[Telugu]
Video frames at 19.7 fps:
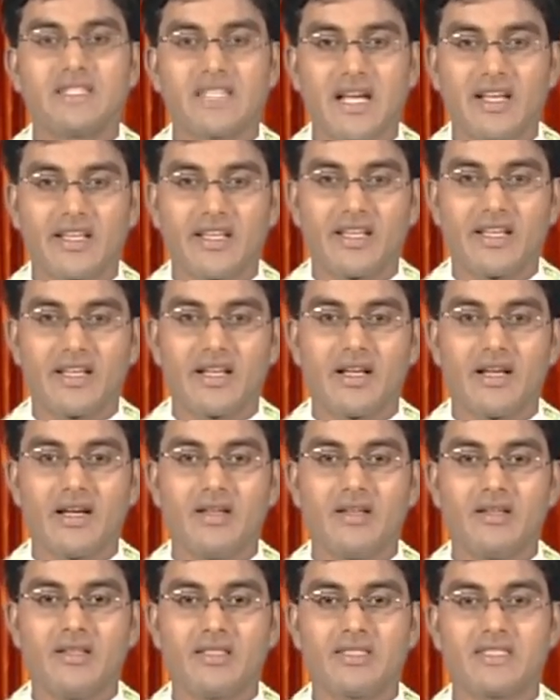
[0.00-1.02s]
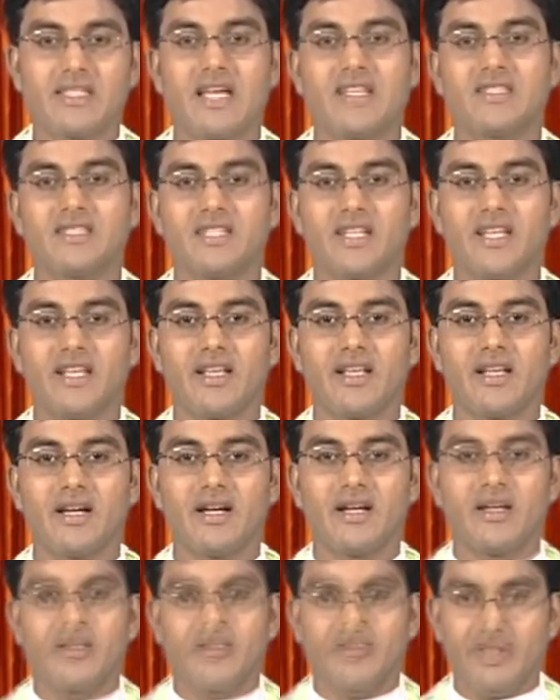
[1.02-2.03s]
సాంఘికంగా శాస్త్రీయంగా
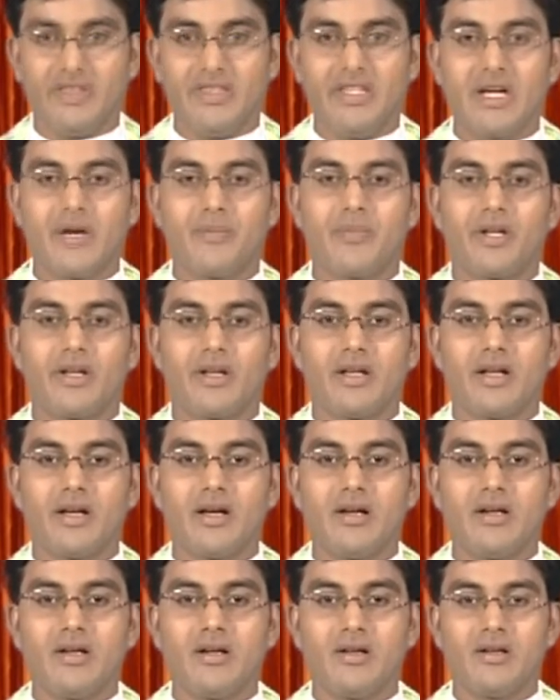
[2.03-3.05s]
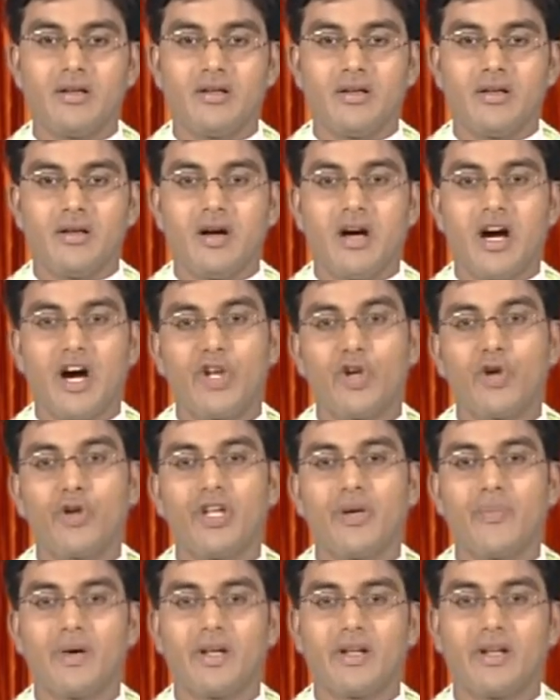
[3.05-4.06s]
విద్యాపరంగా
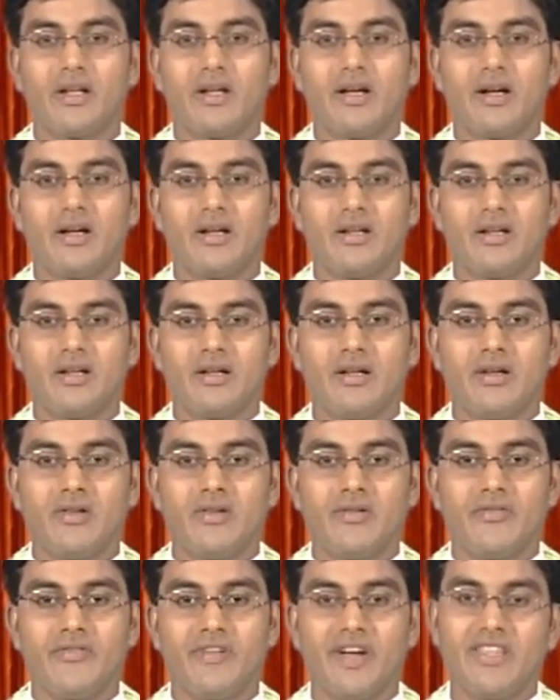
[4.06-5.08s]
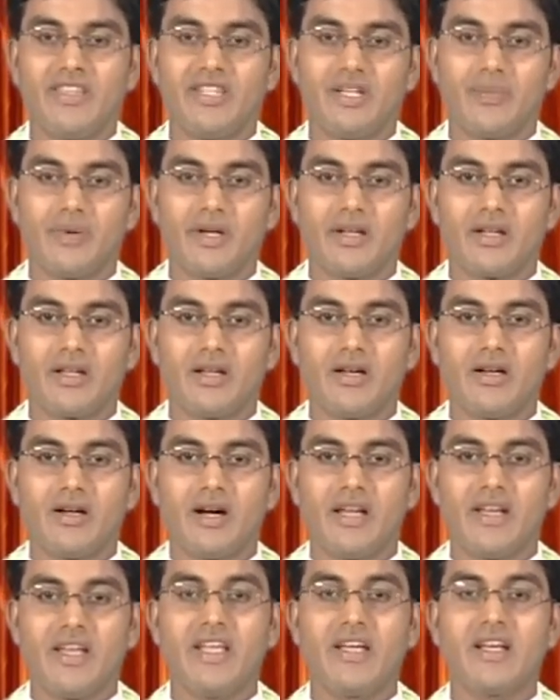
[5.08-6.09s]
ఆరోగ్యపరంగా వైద్యపరంగా
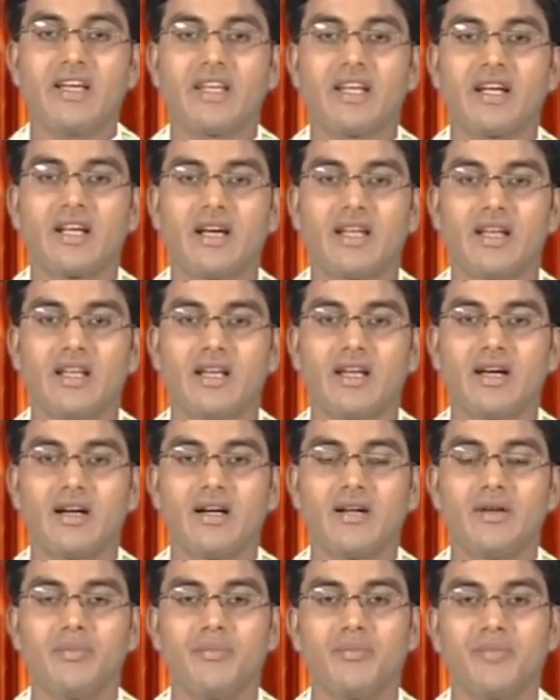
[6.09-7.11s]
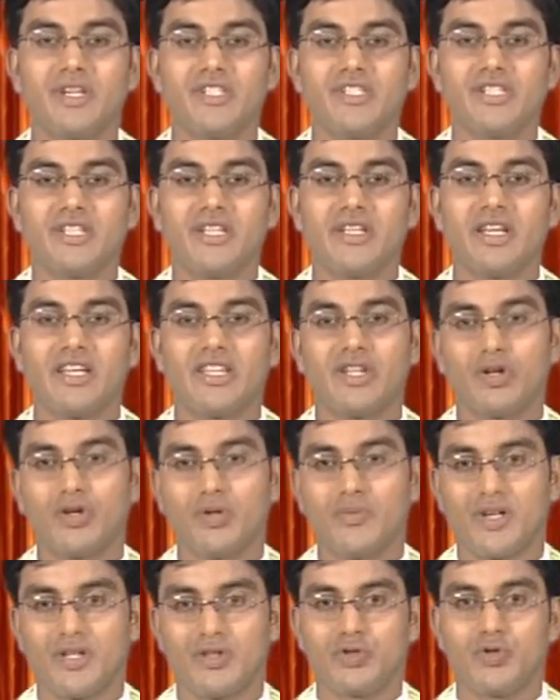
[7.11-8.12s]
అనేక రకాలుగా మనిషి
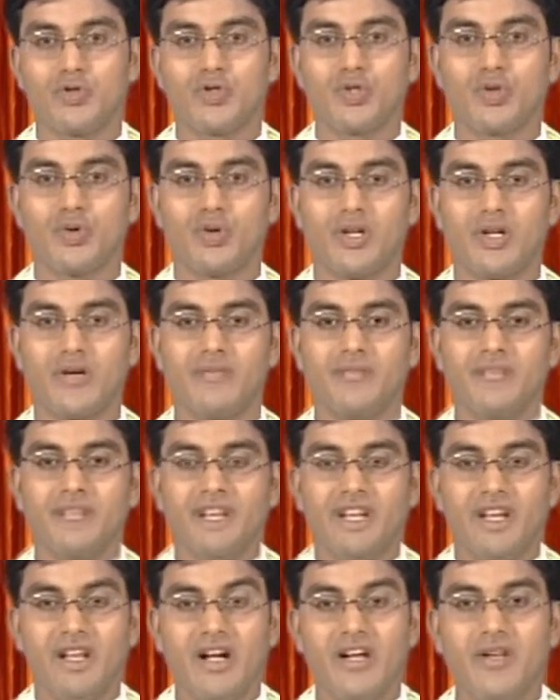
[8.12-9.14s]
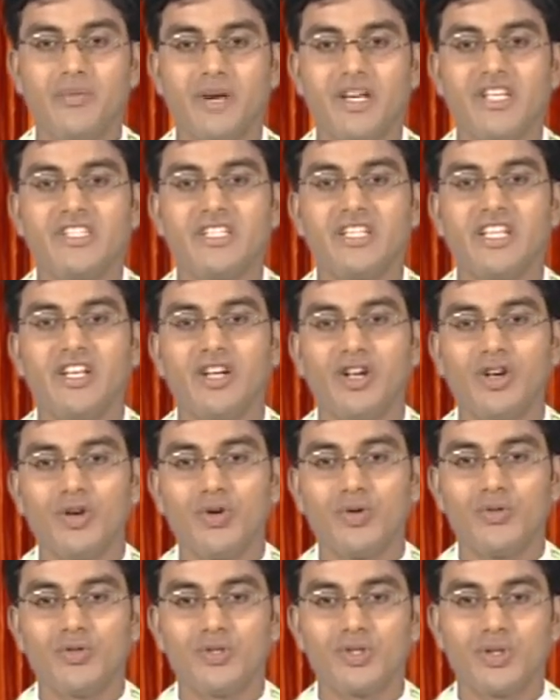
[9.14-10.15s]
ఎదగడం మనం చూస్తున్నాం ఈనాడు మనిషి ఇంట్లో
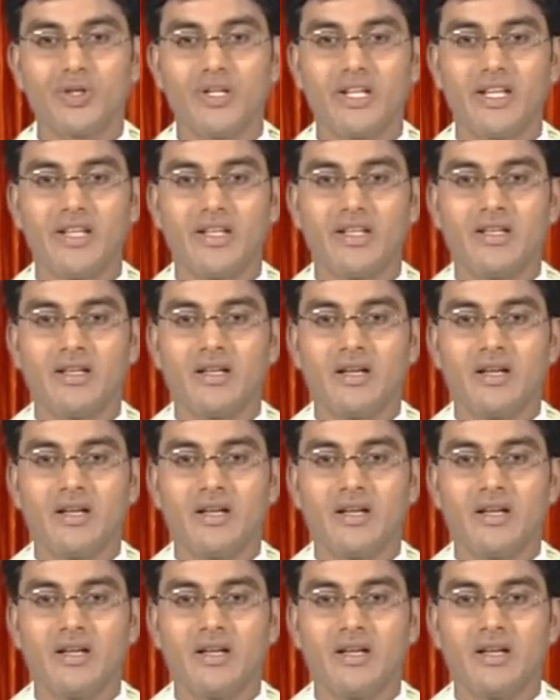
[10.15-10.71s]
కూర్చొనే